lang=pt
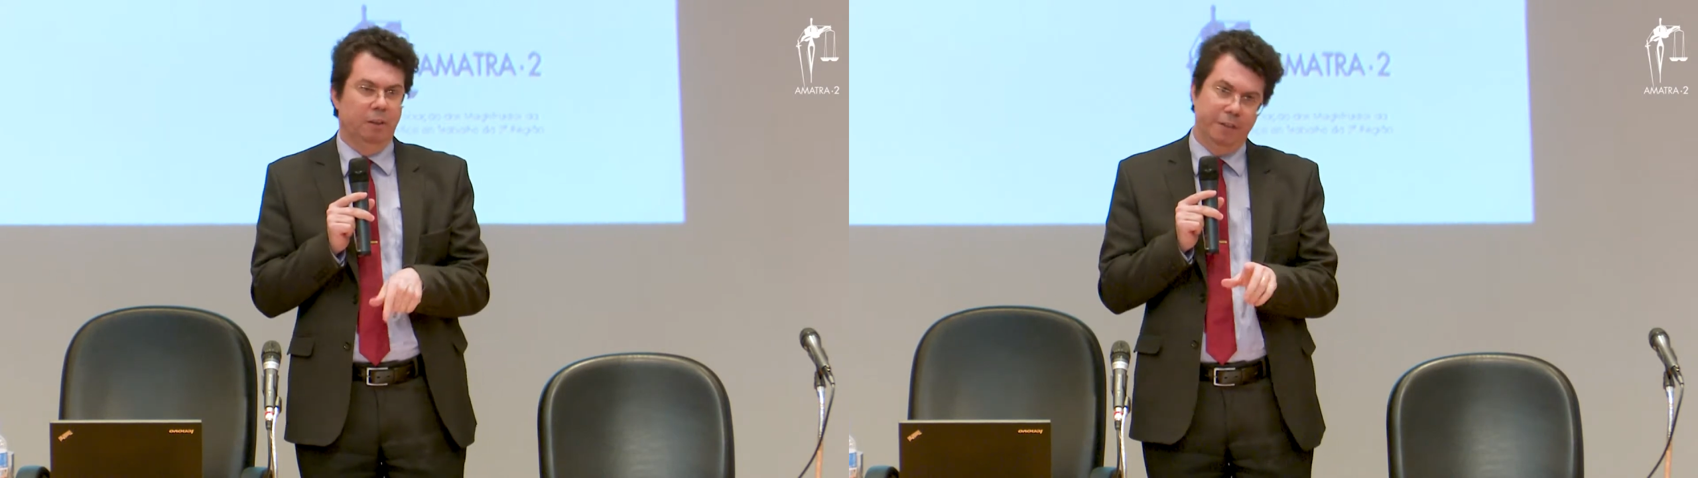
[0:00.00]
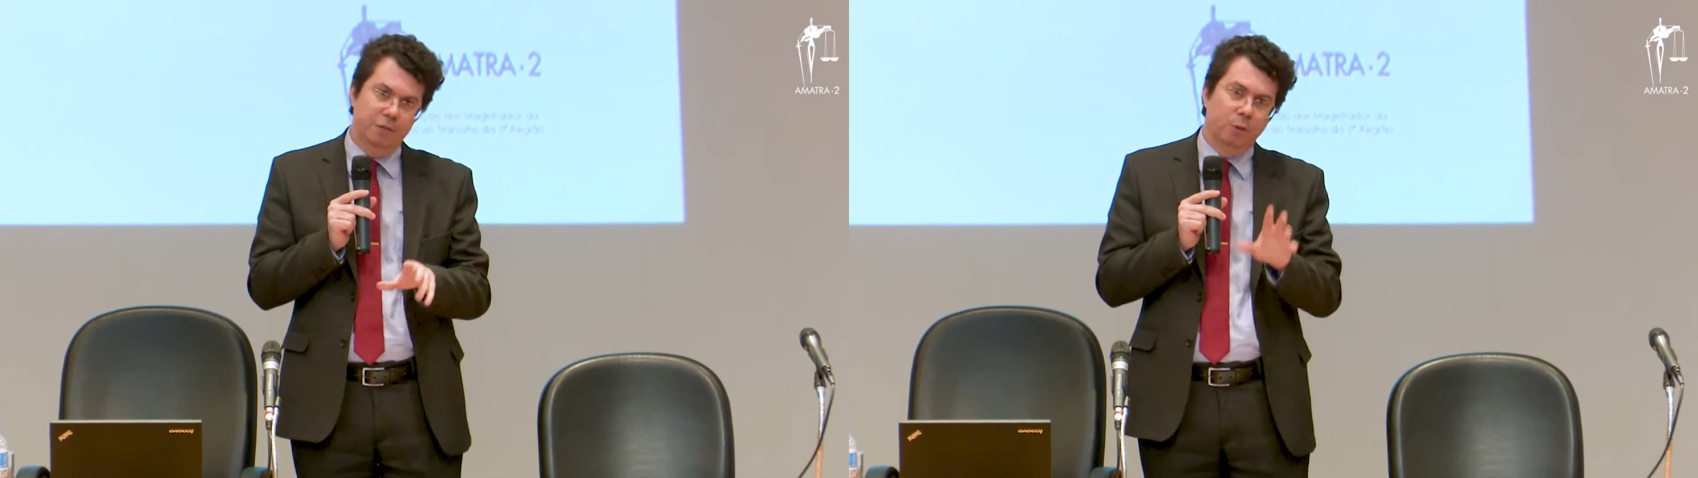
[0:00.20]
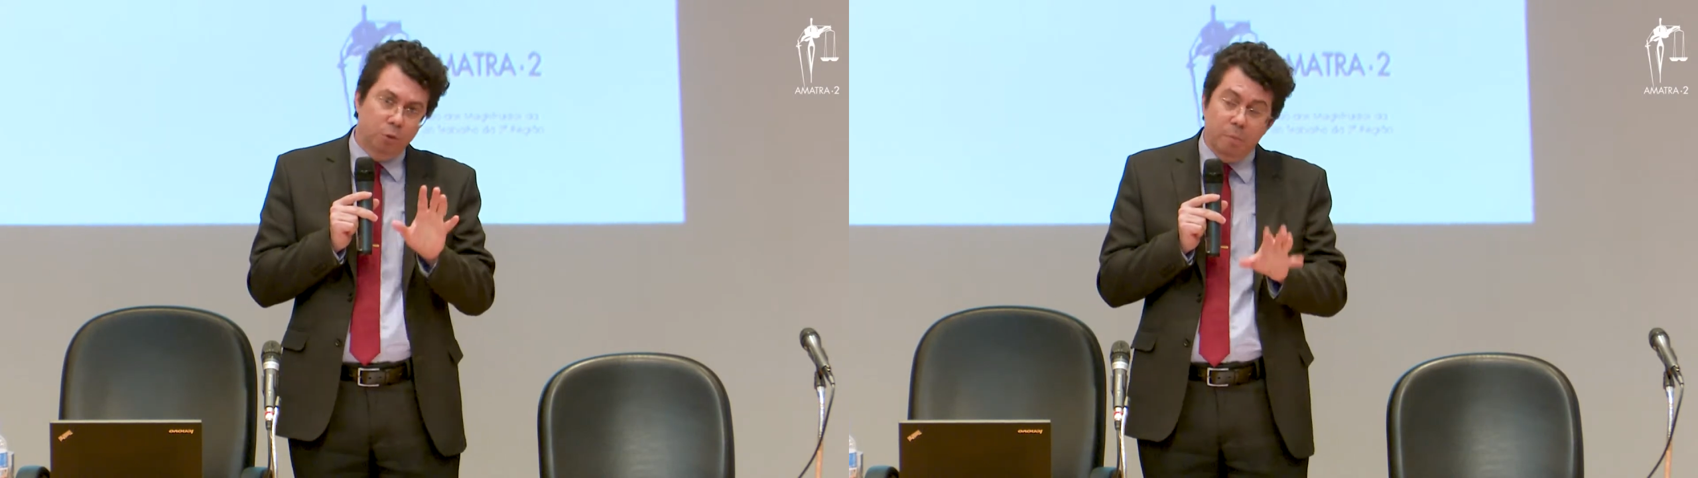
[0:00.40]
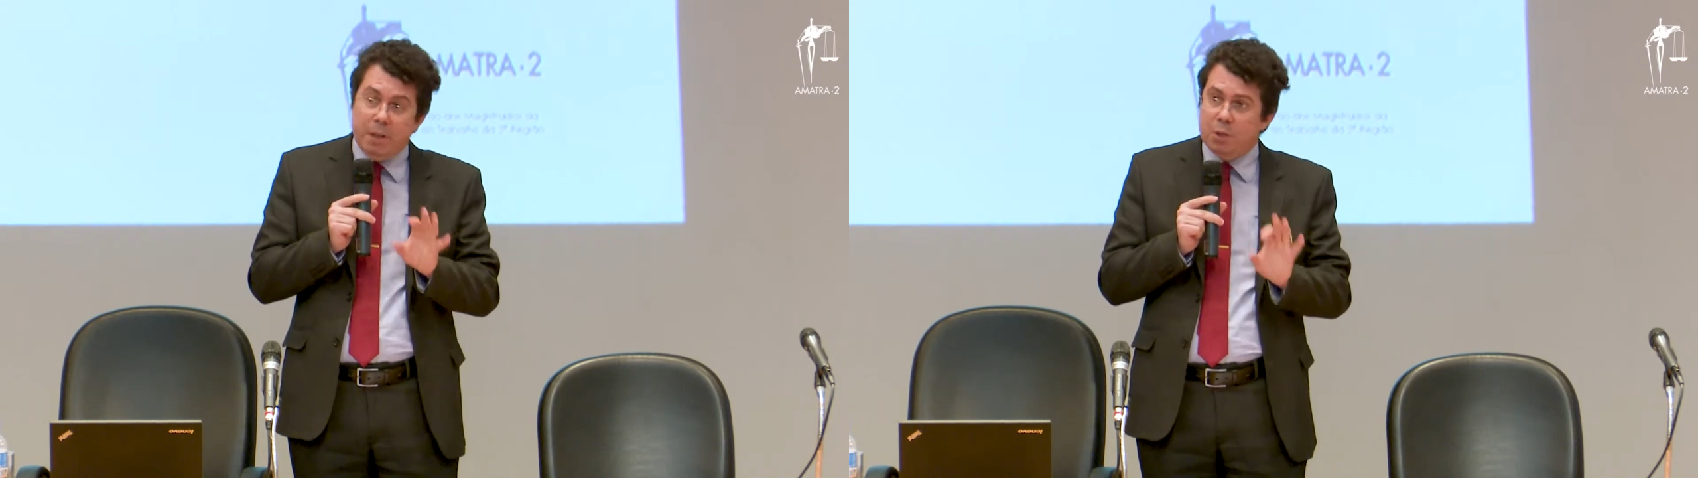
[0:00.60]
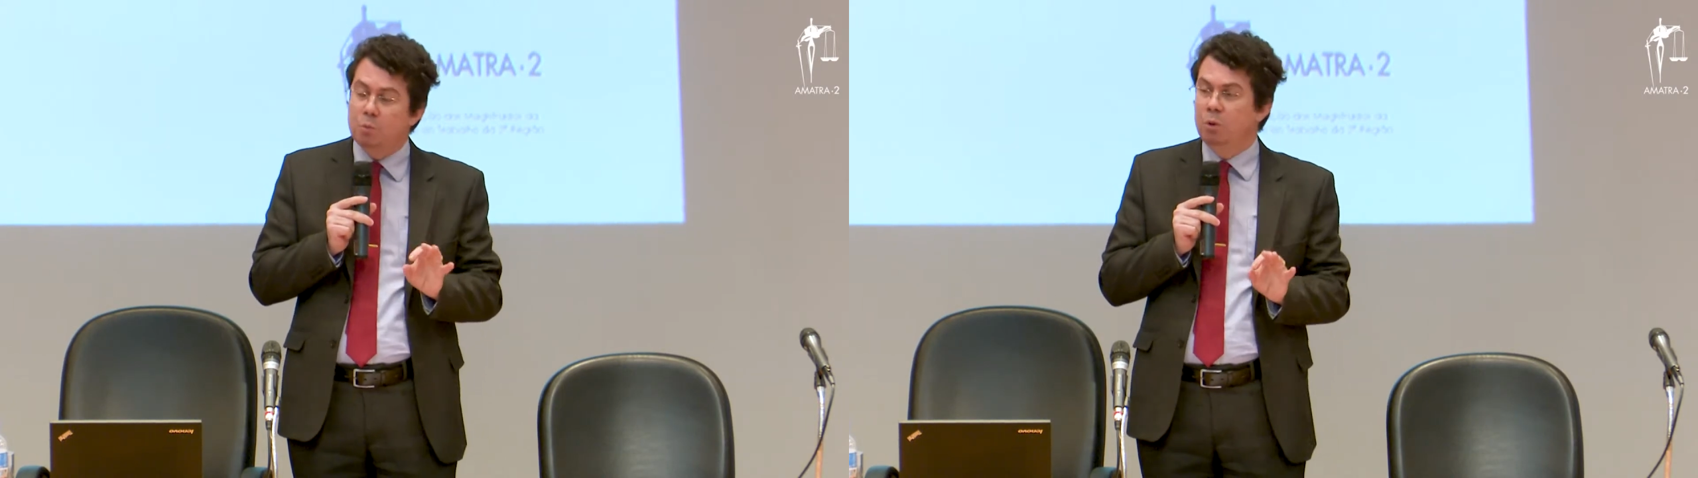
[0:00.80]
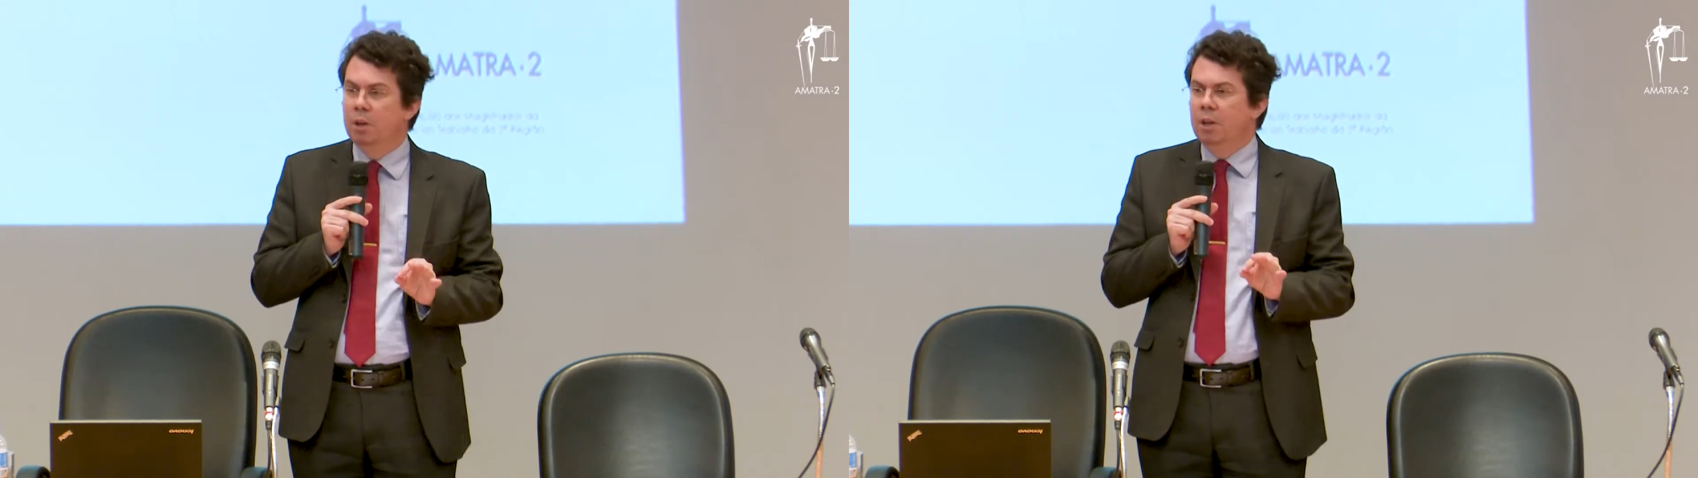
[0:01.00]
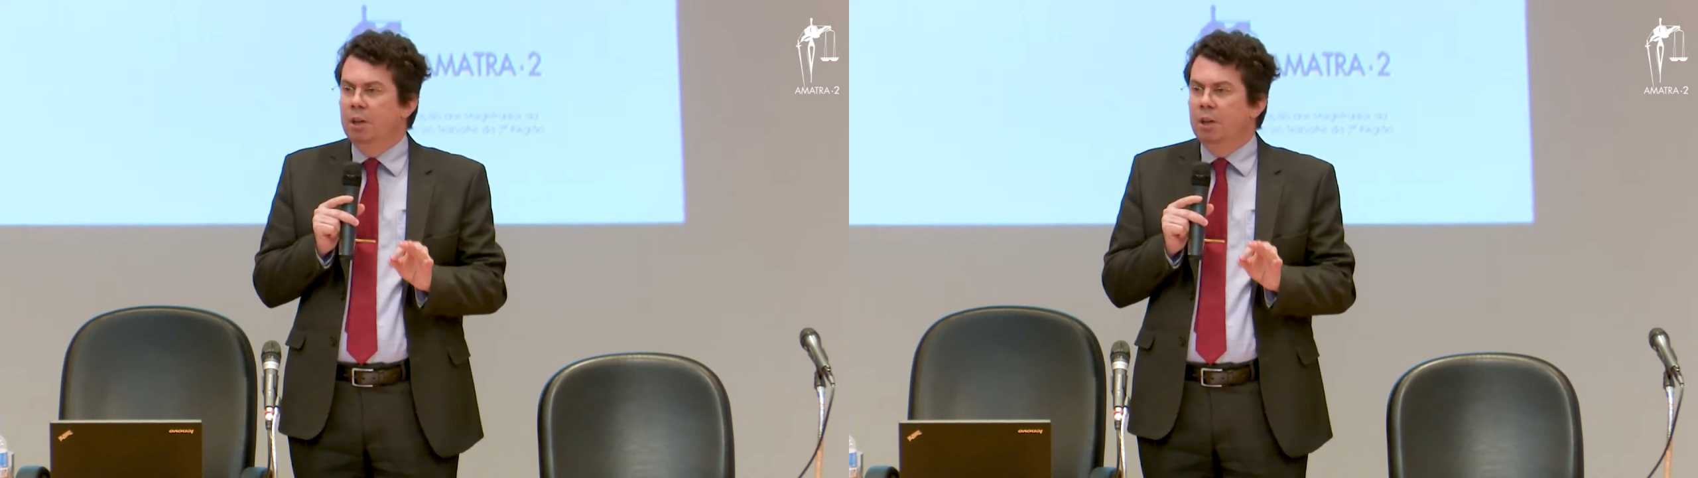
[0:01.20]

Talvez faltou mesmo,